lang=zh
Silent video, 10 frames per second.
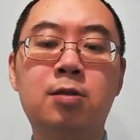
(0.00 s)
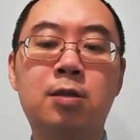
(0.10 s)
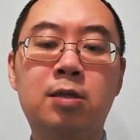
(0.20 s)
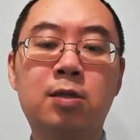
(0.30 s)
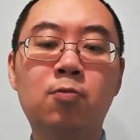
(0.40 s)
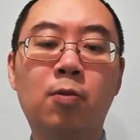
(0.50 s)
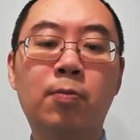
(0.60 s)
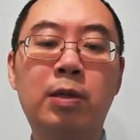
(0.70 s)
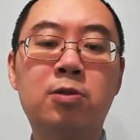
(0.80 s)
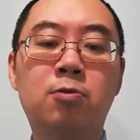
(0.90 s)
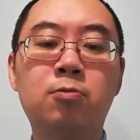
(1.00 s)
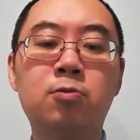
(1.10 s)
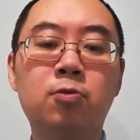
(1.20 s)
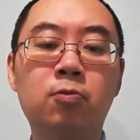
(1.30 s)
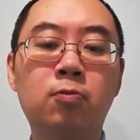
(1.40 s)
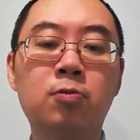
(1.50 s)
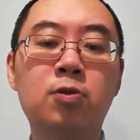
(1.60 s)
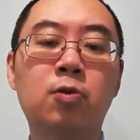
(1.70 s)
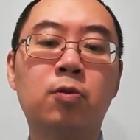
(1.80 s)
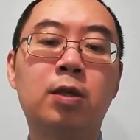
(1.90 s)
这是我们从主
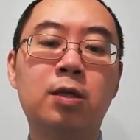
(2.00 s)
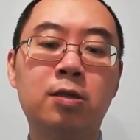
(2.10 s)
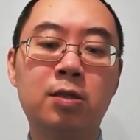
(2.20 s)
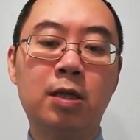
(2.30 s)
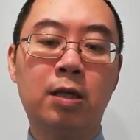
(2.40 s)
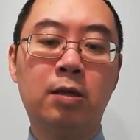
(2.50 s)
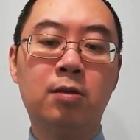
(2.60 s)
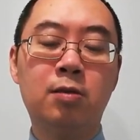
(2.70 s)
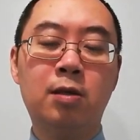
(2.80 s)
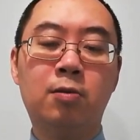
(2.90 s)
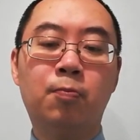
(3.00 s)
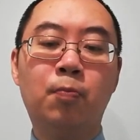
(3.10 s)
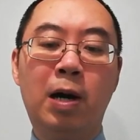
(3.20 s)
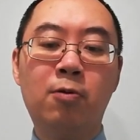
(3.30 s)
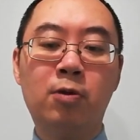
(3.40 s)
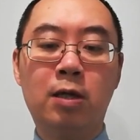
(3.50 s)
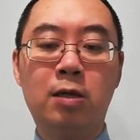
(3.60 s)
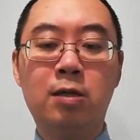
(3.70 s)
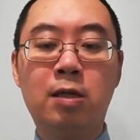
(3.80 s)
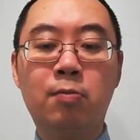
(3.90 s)
所听见要报
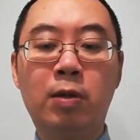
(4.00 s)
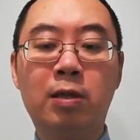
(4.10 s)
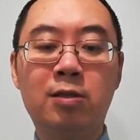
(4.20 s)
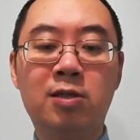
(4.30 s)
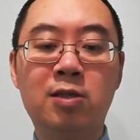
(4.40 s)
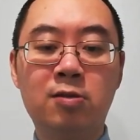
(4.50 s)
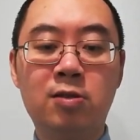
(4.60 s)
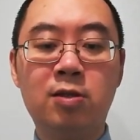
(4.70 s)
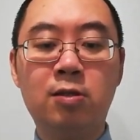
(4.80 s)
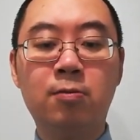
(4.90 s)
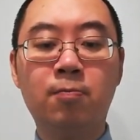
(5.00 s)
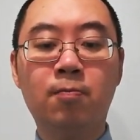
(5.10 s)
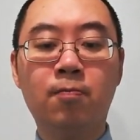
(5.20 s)
给你们的信息。